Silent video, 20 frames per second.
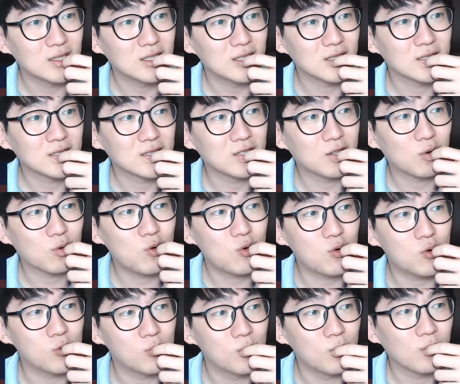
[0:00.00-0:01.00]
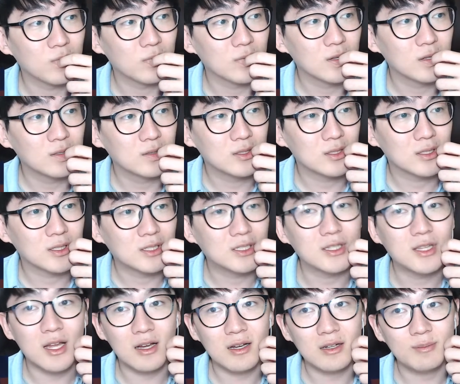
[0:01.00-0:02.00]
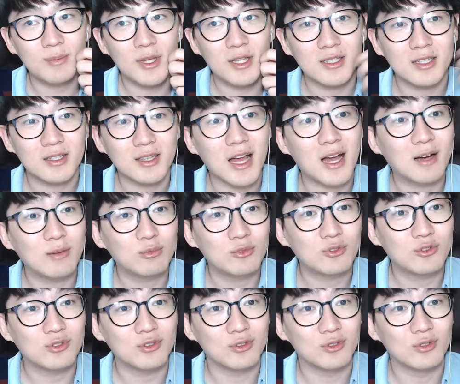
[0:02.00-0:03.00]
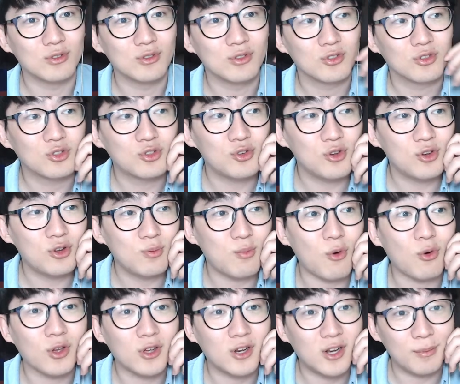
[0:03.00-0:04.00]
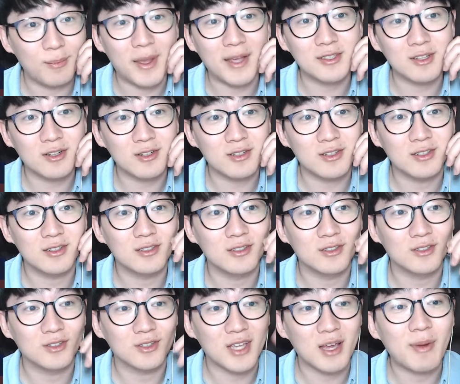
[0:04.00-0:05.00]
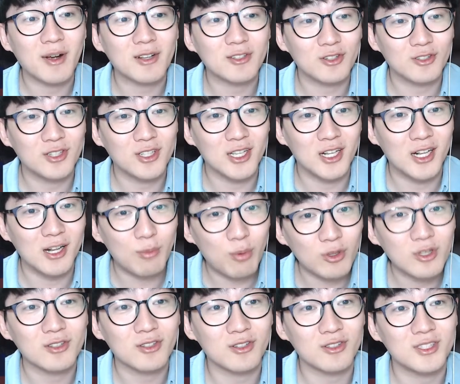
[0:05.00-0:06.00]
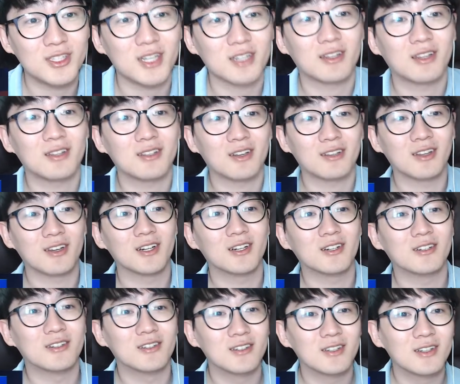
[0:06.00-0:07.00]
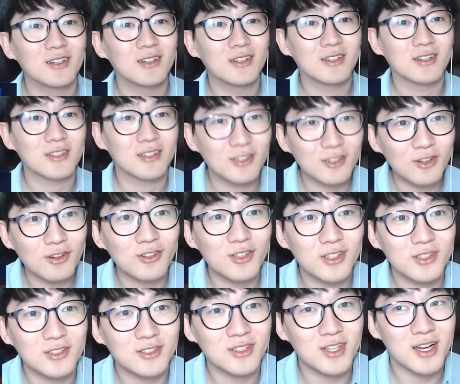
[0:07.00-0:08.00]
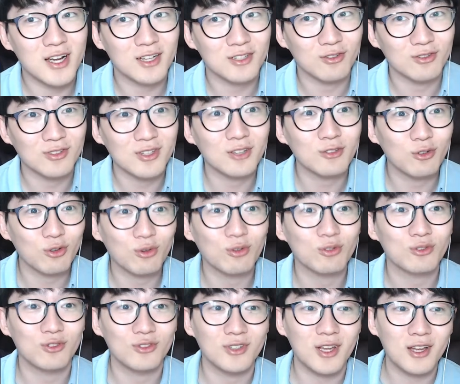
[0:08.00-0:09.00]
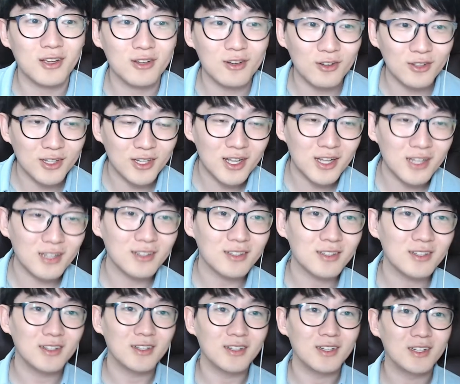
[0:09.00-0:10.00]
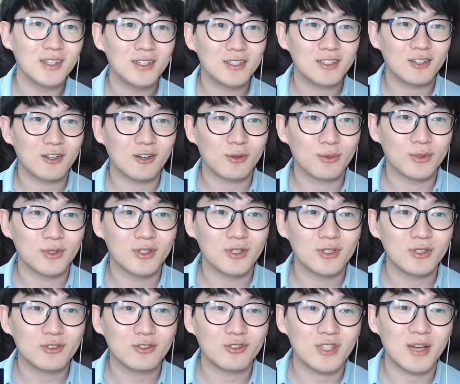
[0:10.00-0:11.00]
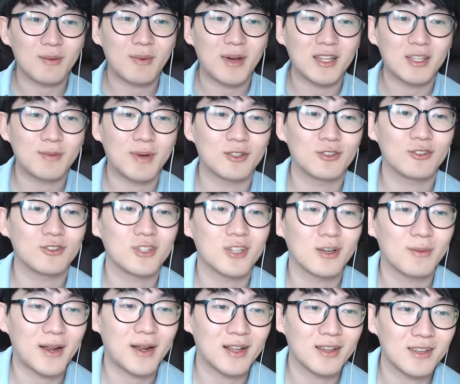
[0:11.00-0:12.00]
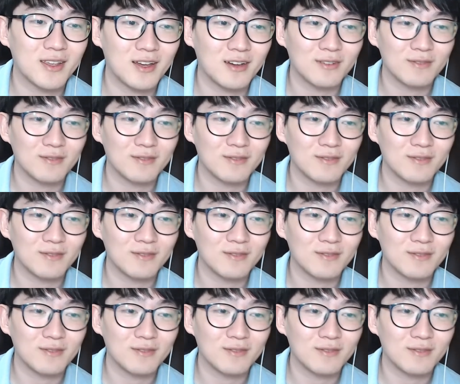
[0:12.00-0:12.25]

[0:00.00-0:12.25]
그렇고 그 다음에 이제 다음 주 수요일 목요일에 메이저리그 개막전이 일본에서 시작되잖아요 그 경기는 제가 정상적으로 중계할 거니까 여러분들 중계 많이 봐주시길 바랄게요